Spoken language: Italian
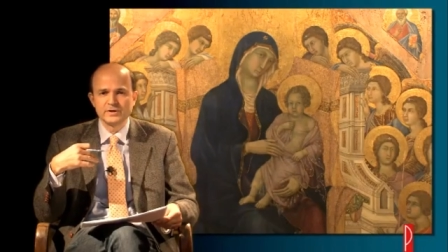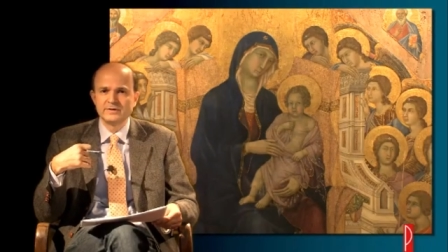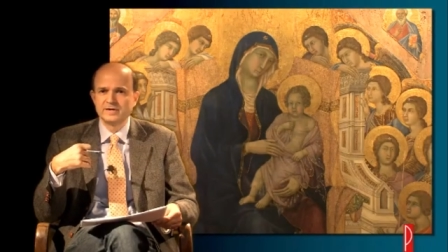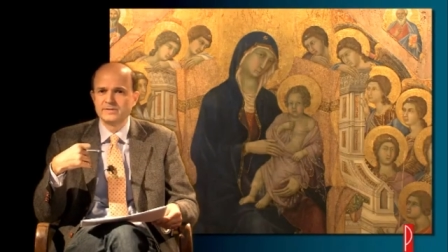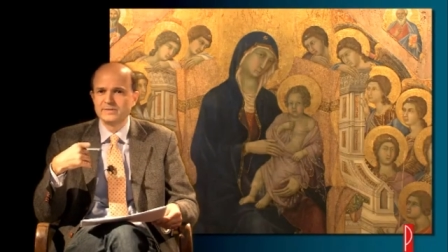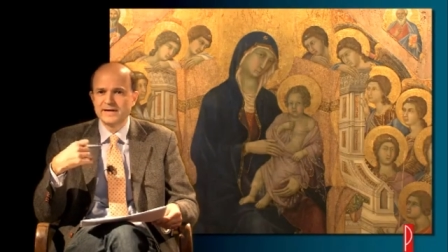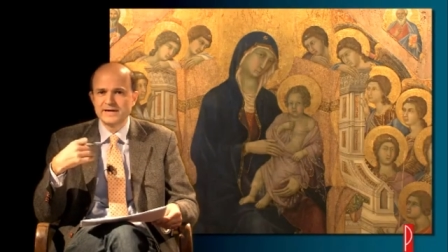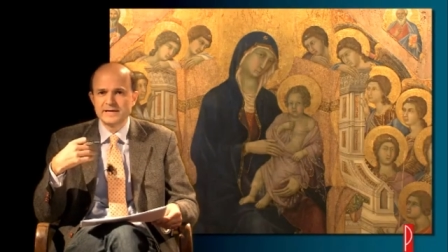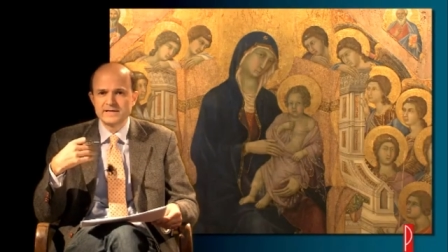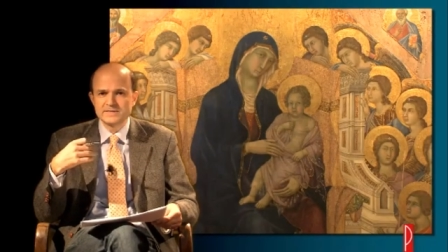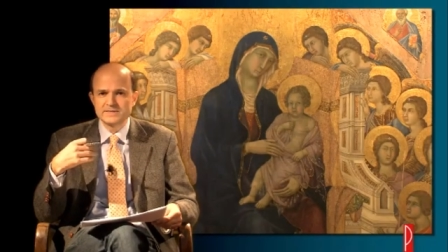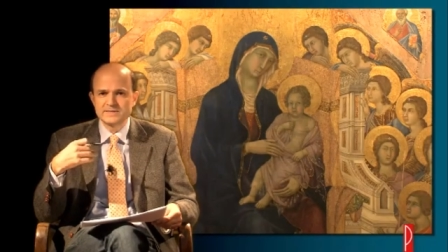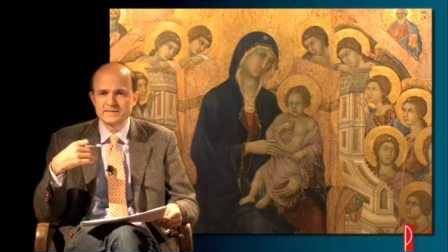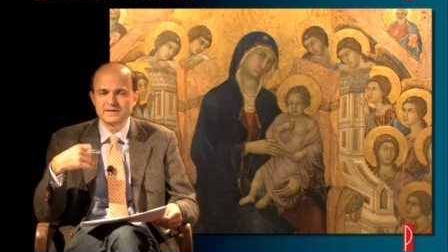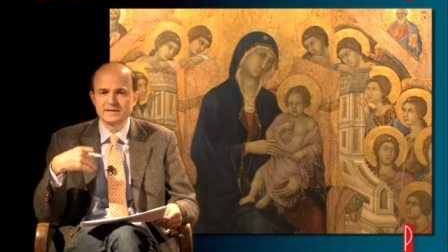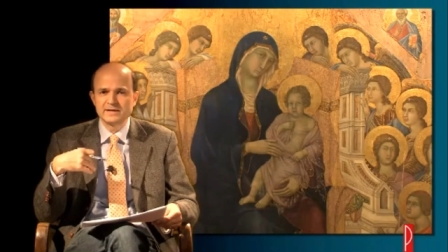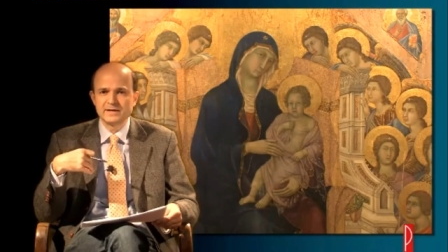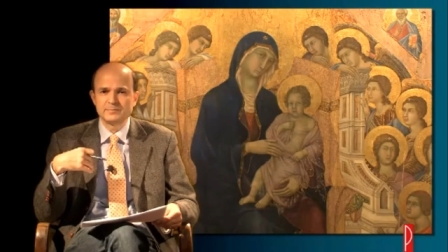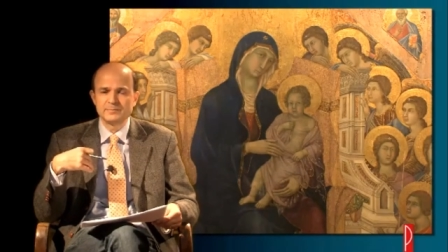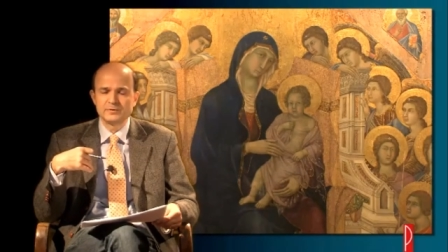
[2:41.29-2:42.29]
dei
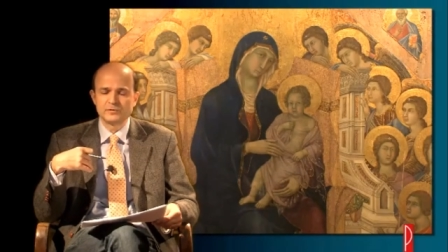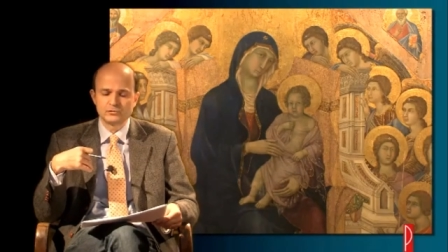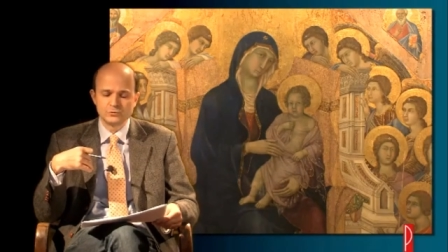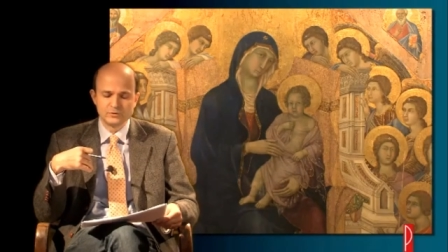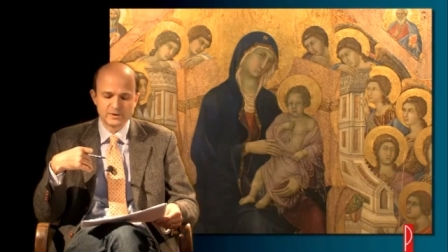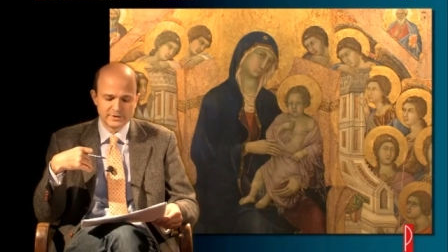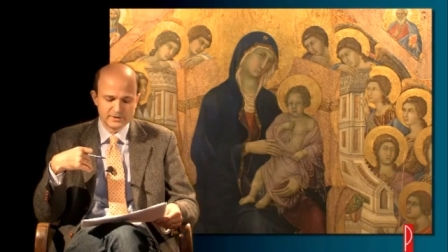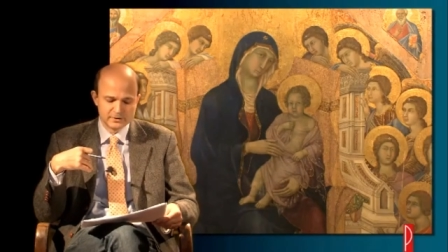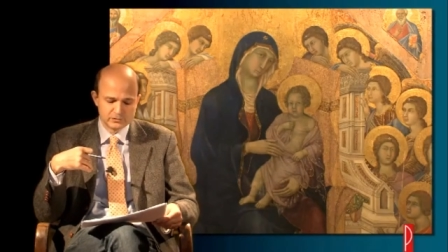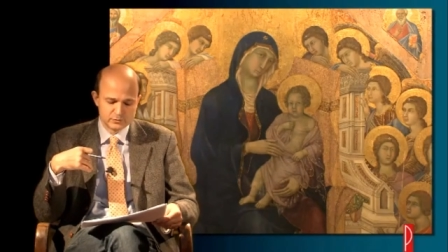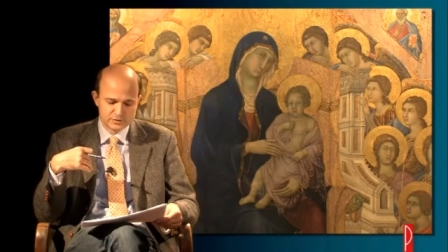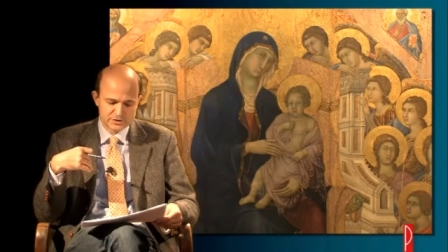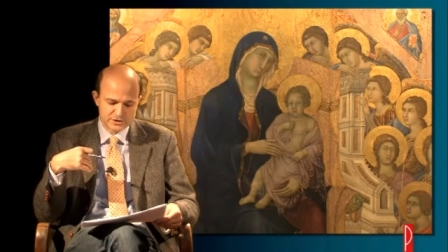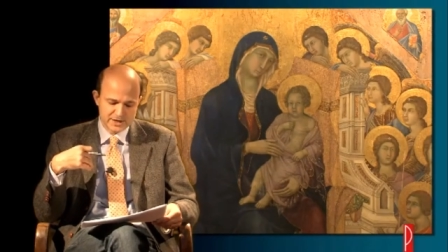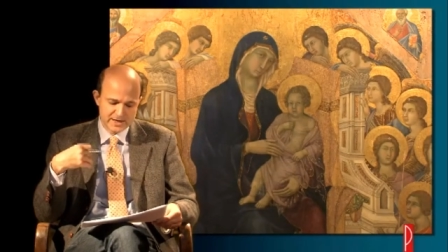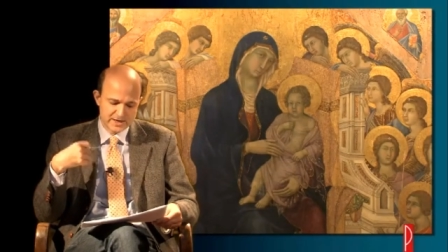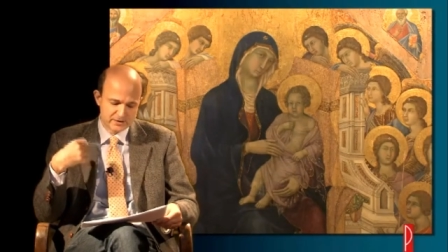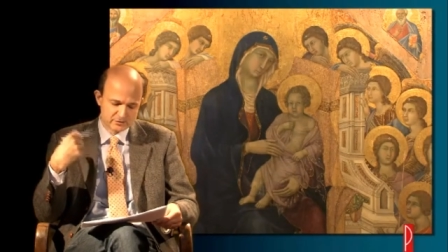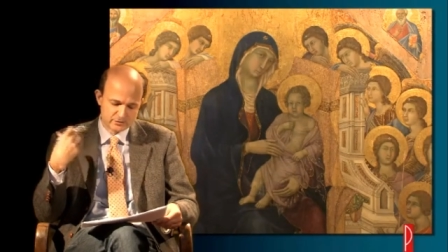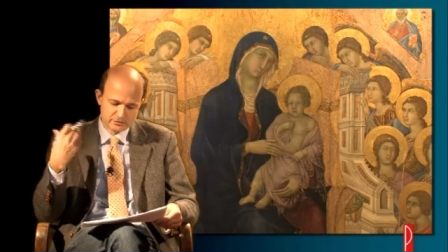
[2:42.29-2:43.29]
maestri della pittura del
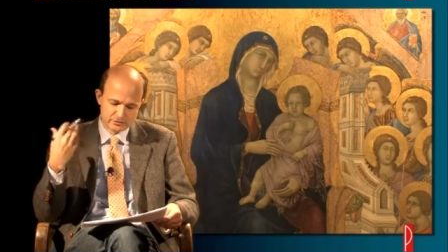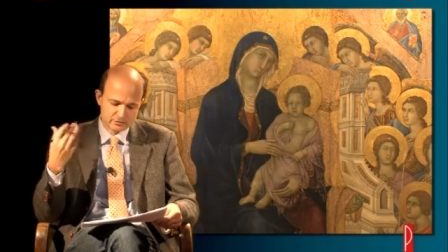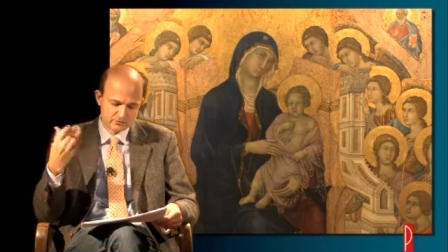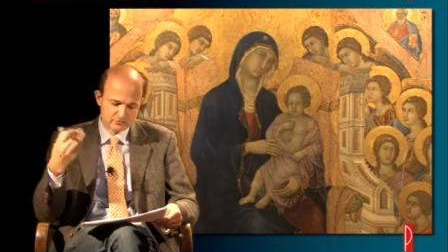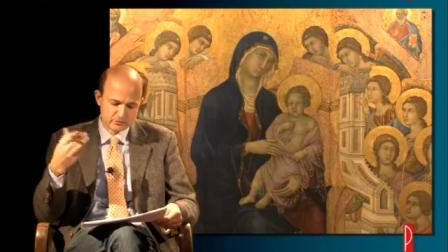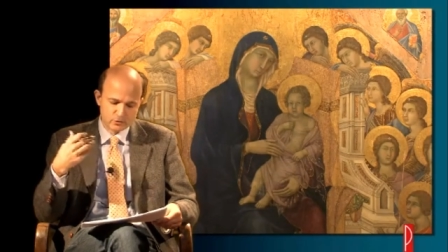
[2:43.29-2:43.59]
Duecento,